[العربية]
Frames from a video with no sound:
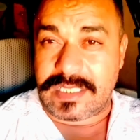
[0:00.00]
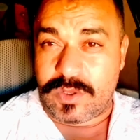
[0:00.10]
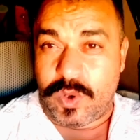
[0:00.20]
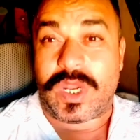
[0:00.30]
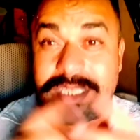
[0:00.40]

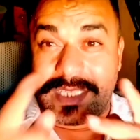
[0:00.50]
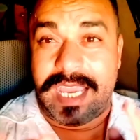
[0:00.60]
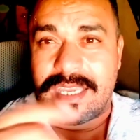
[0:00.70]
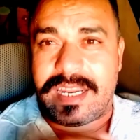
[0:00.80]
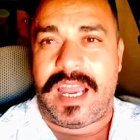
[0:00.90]
الكرة
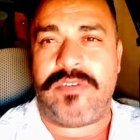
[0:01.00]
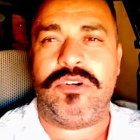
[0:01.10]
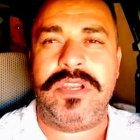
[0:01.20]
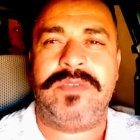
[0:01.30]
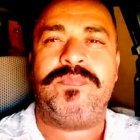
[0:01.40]
الطائرة
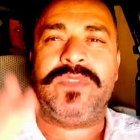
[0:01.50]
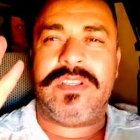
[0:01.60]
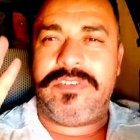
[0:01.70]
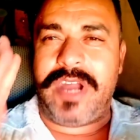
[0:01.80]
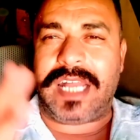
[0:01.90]
عفوا
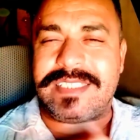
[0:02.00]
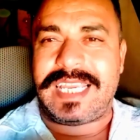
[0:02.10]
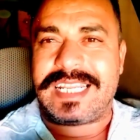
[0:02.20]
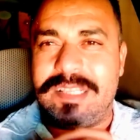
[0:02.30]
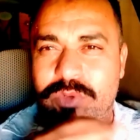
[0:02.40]

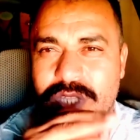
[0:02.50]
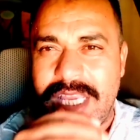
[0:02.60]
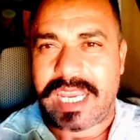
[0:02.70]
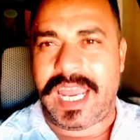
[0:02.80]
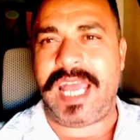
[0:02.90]
فتعرض
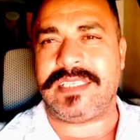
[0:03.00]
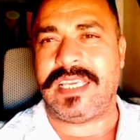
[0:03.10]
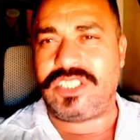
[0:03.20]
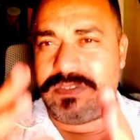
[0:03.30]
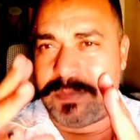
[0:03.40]
للمضايقات
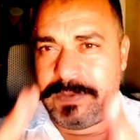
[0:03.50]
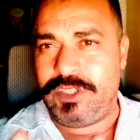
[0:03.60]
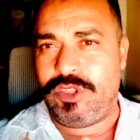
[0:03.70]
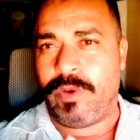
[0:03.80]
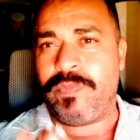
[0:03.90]
هادشي في
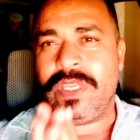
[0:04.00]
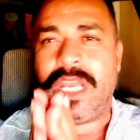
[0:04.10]
الفيديو